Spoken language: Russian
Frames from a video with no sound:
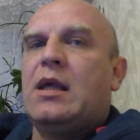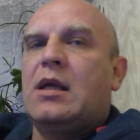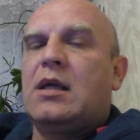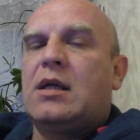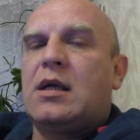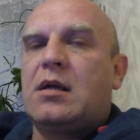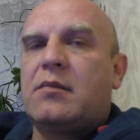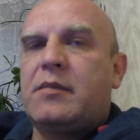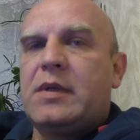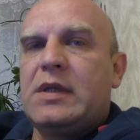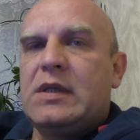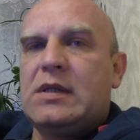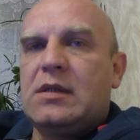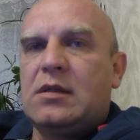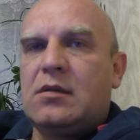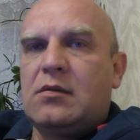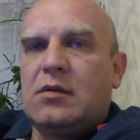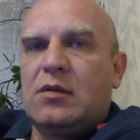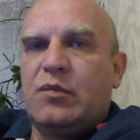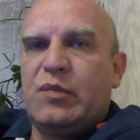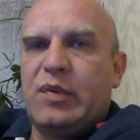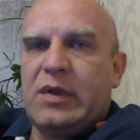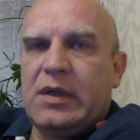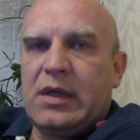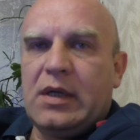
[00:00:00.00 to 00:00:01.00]
как
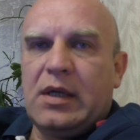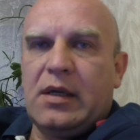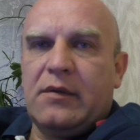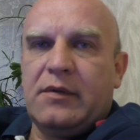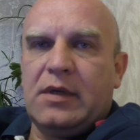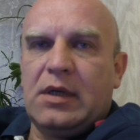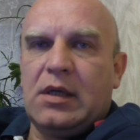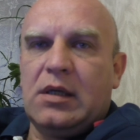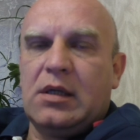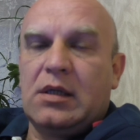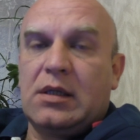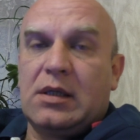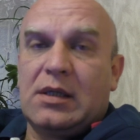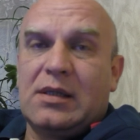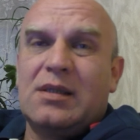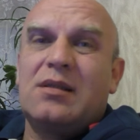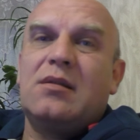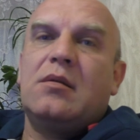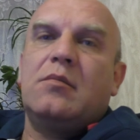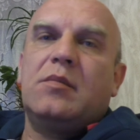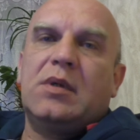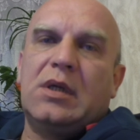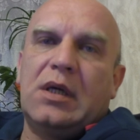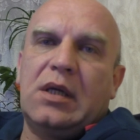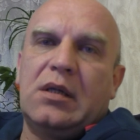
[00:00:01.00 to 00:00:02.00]
монтировать правильно, как
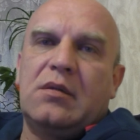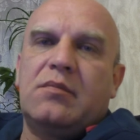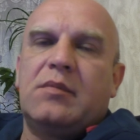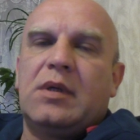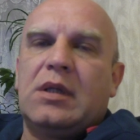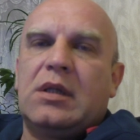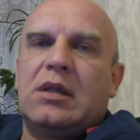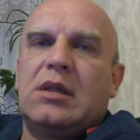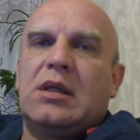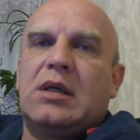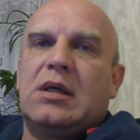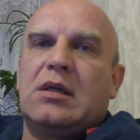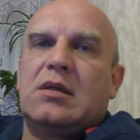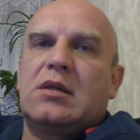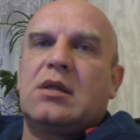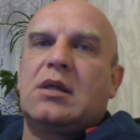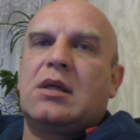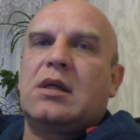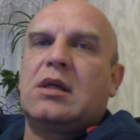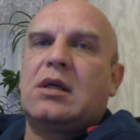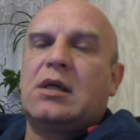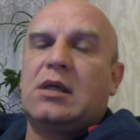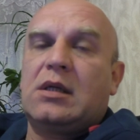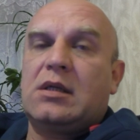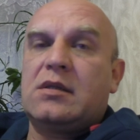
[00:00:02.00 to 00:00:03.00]
снимать монтажно,
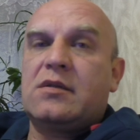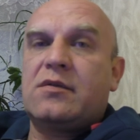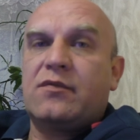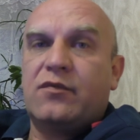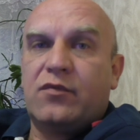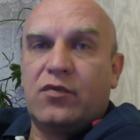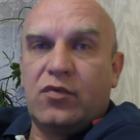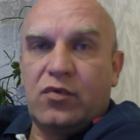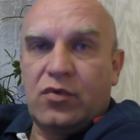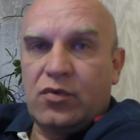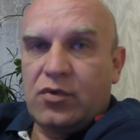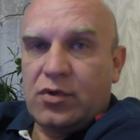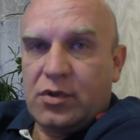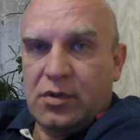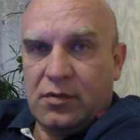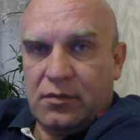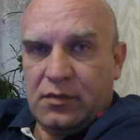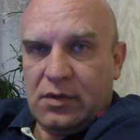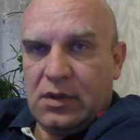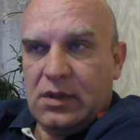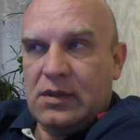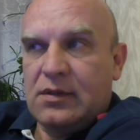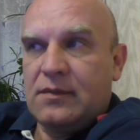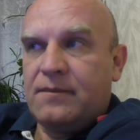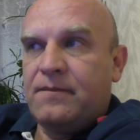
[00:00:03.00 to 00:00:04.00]
как
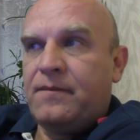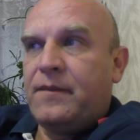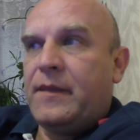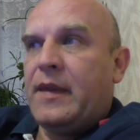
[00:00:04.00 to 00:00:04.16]
озвучивать